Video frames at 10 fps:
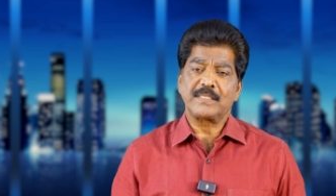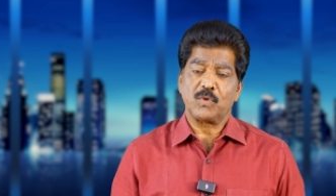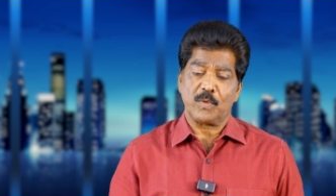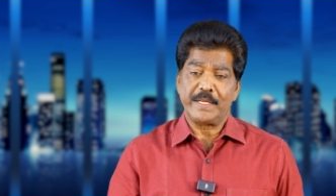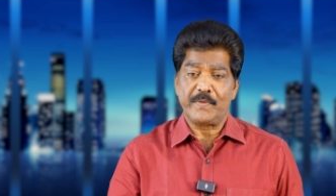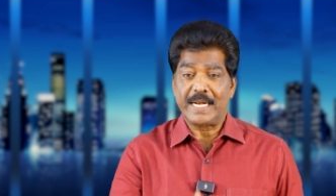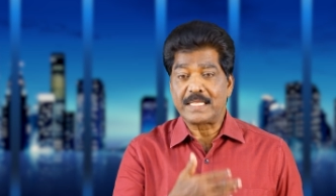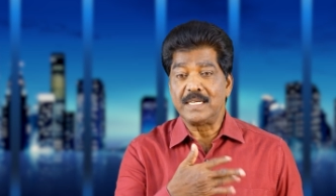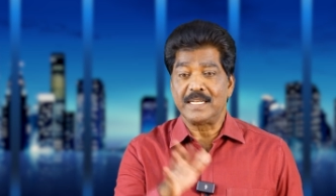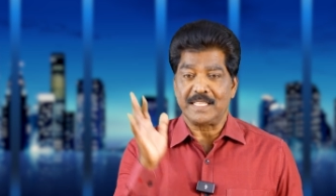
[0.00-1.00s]
ஆசீர்வாதம்னு இவங்களை
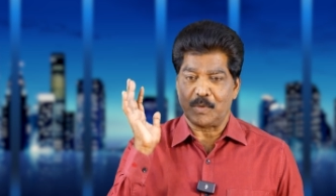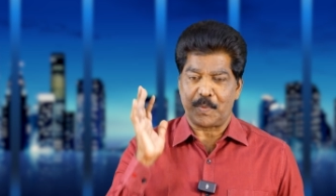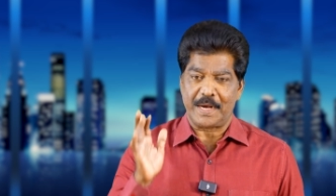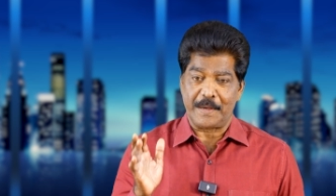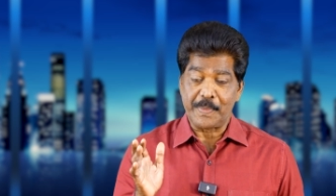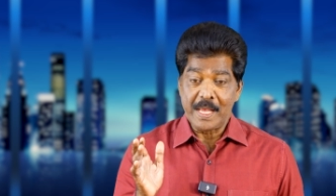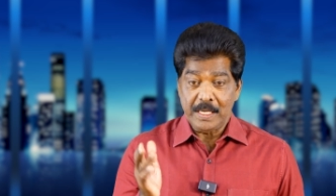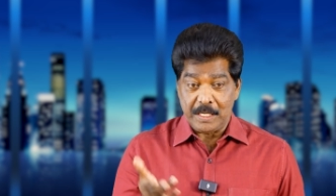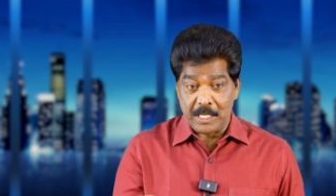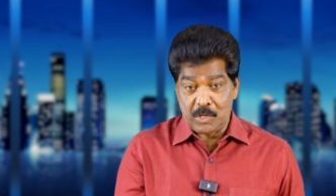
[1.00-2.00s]
திட்டி தீர்ப்பாங்க
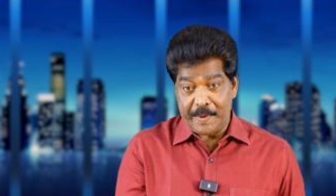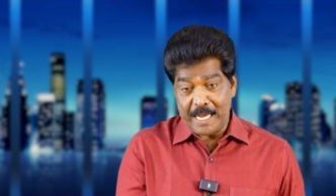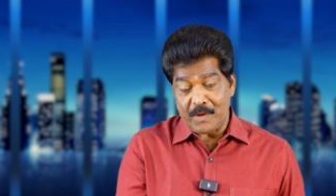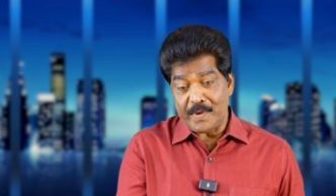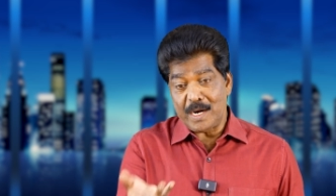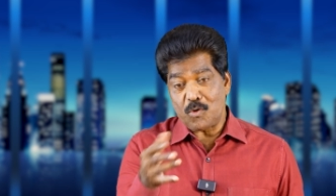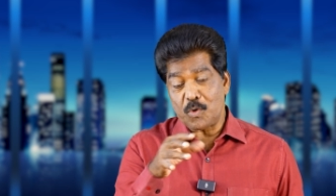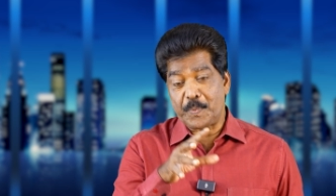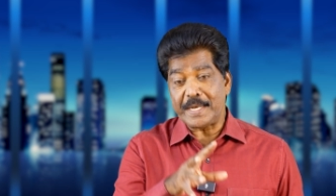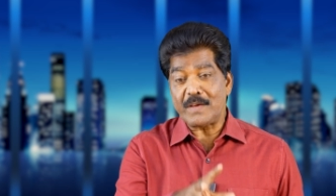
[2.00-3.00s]
இதுவே இவங்களுக்கு
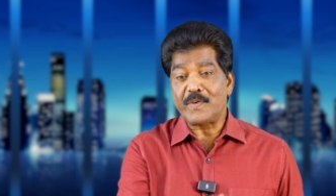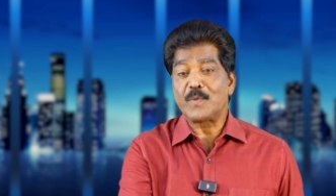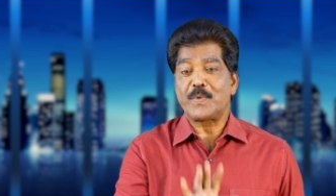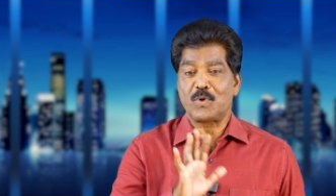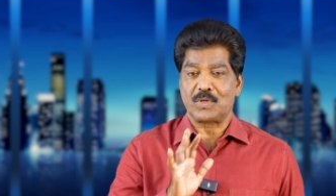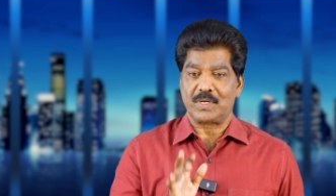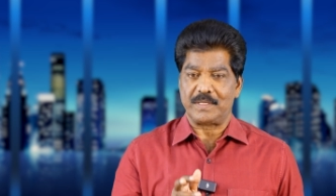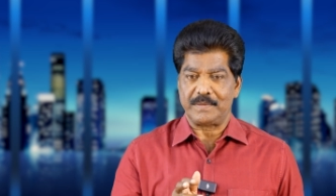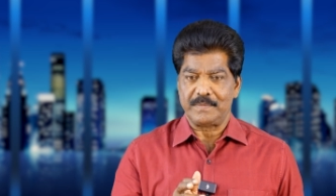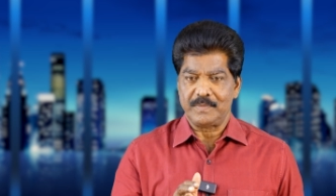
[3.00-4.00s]
ஒரு பெரிய விருப்பம்
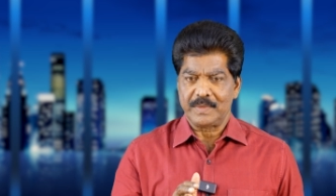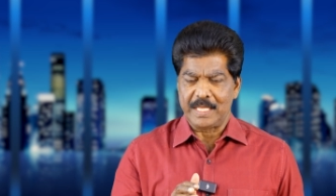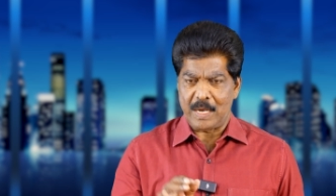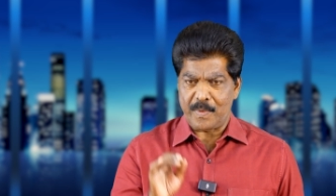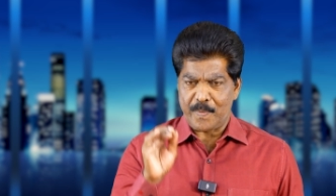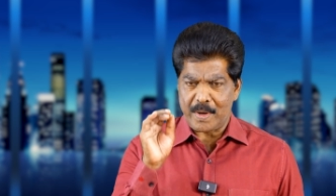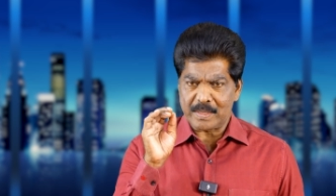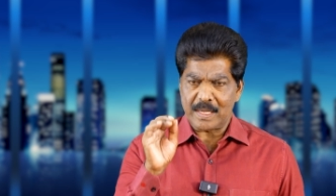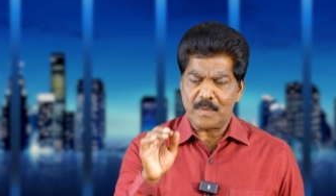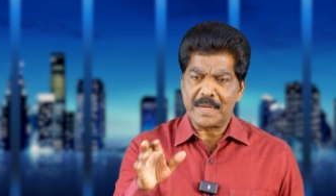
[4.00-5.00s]
கொடுத்துருது எப்போ
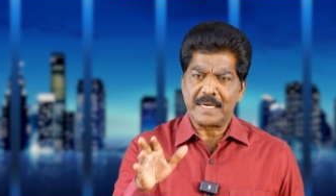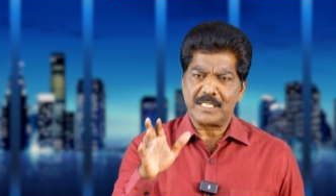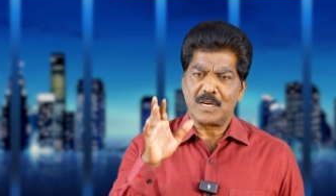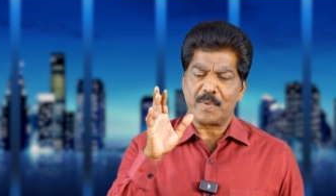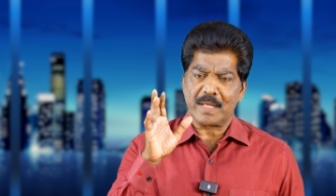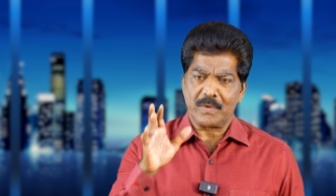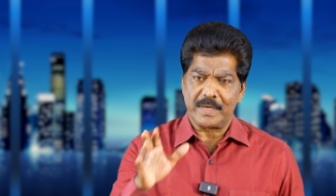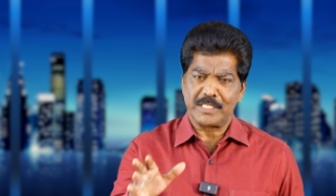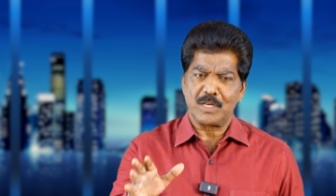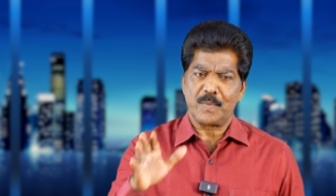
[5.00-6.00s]
பார்த்தாலும் நம்மளை ரட்சிக்கப்படாதவங்க
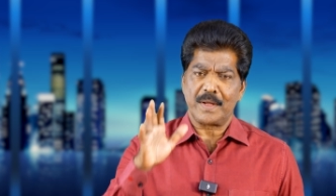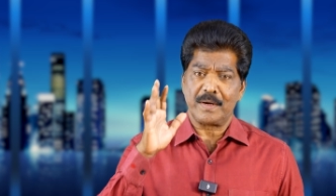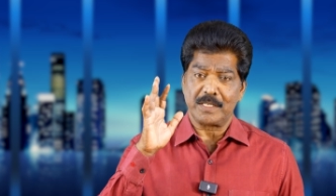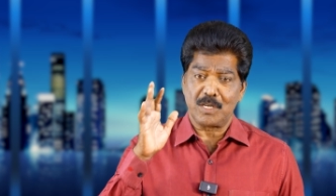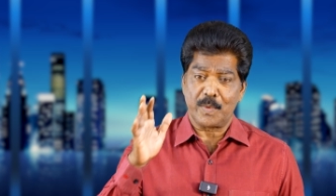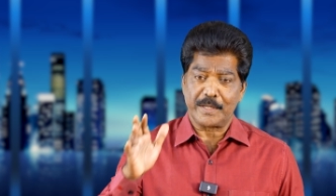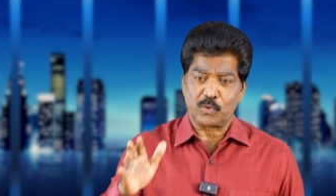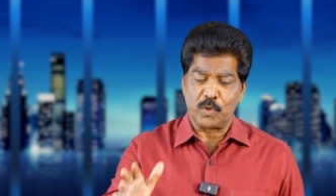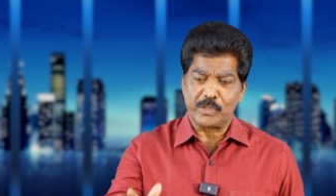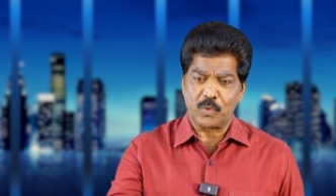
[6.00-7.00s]
ரட்சிக்கப்படாங்க ரட்சிக்கப்படாங்க
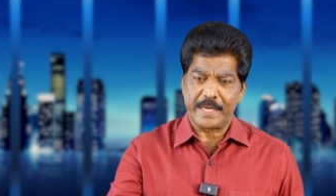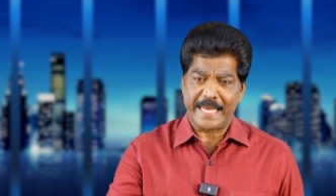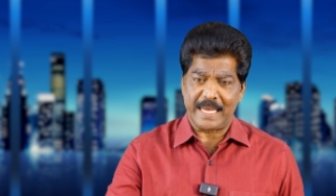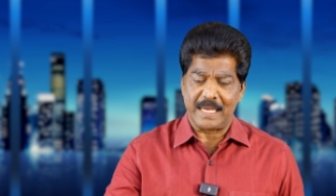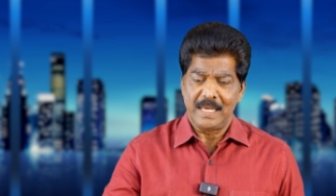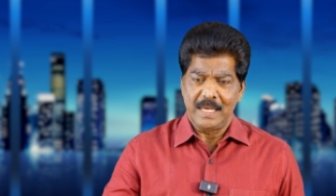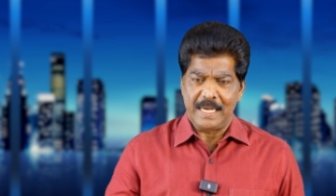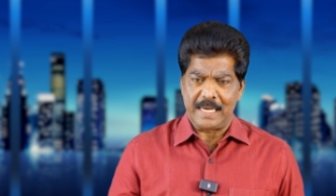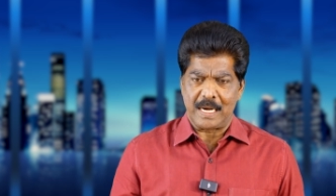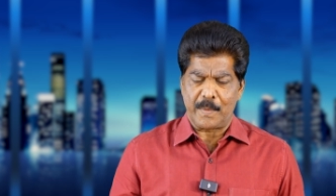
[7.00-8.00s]
சொல்லி சொல்லியே
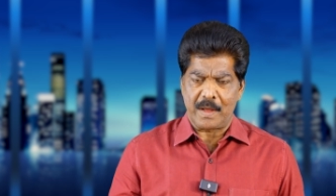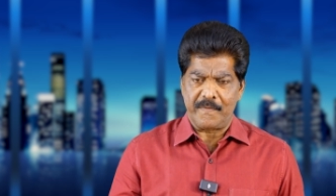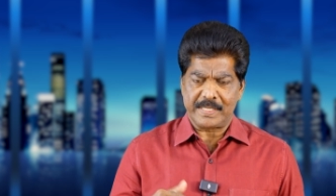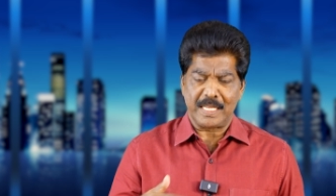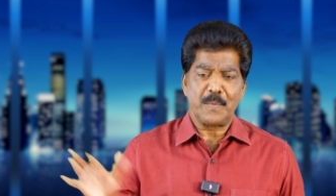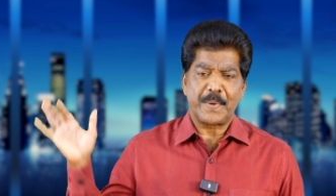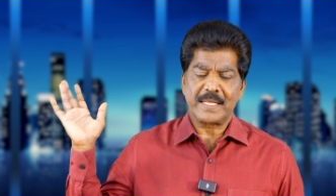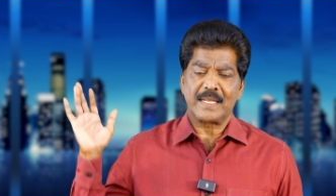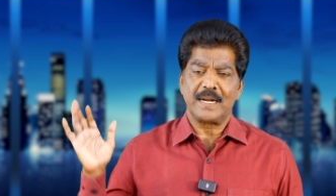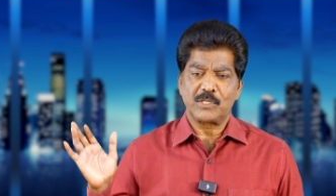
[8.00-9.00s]
நம்மளை
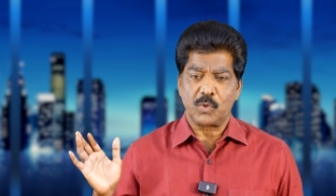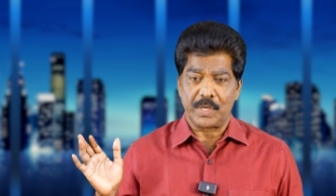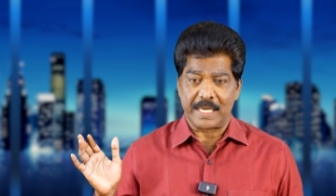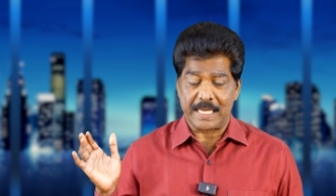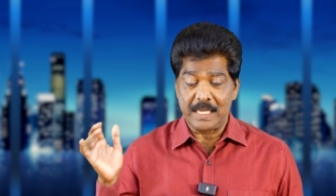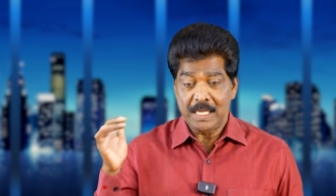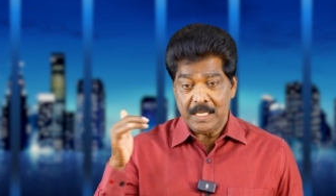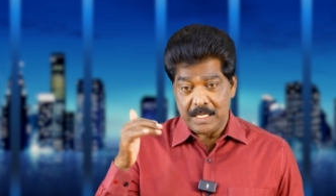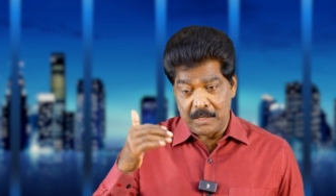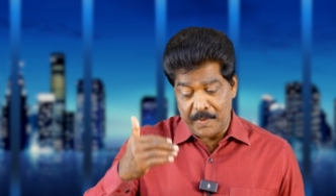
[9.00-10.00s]
விசனப்படுத்திக்கிறாங்கன்னு சொல்லிட்டு
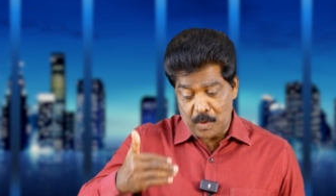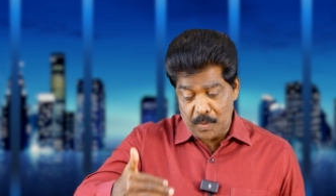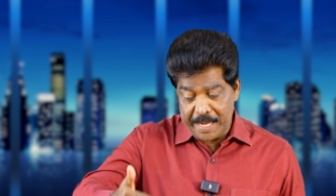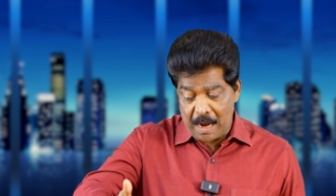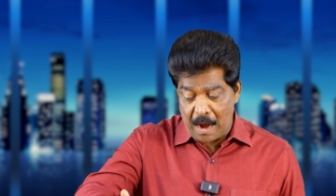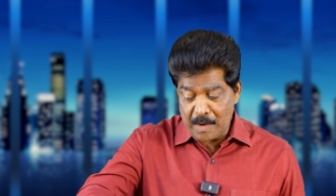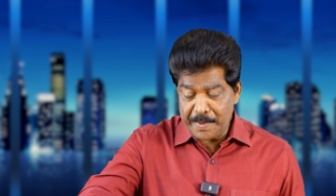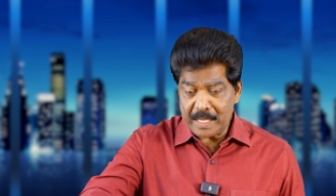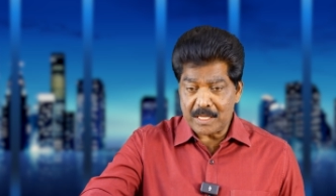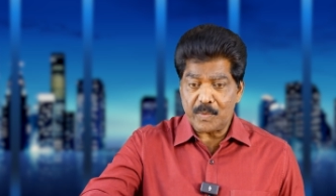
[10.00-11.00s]
இவர்களுடைய
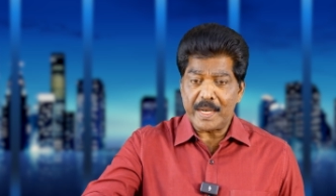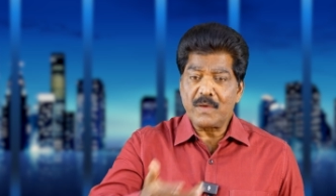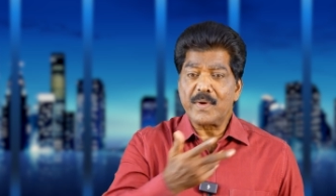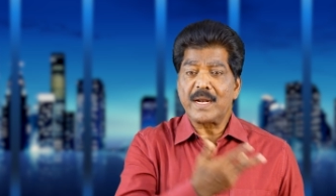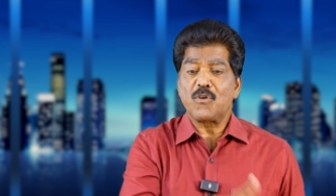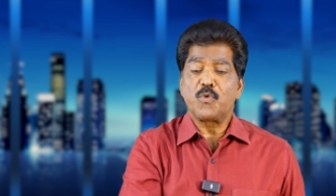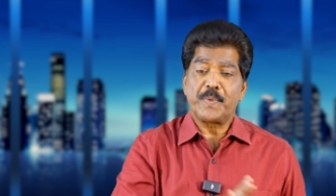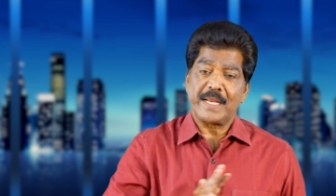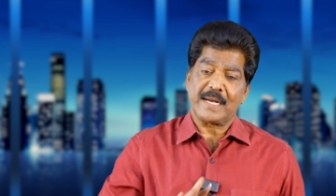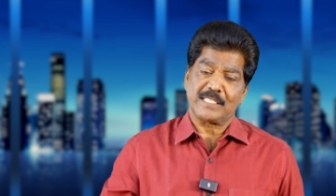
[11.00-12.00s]
ஆன்மீகத்தின் மேலே இவர்களுக்கு ஒரு
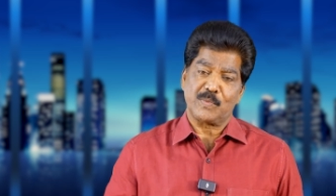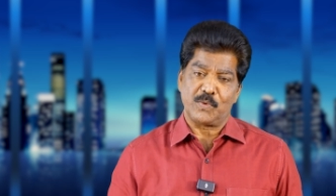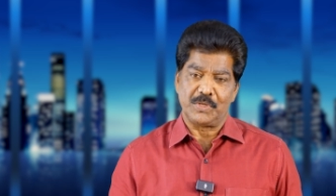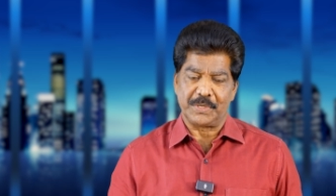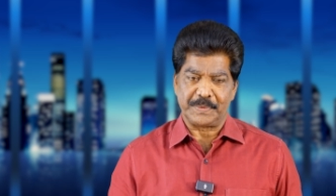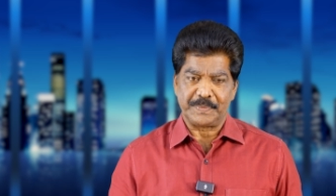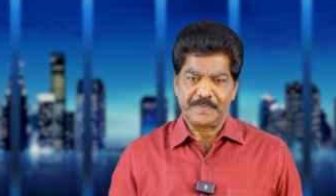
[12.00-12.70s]
பெரிய கசப்பு வந்துடுது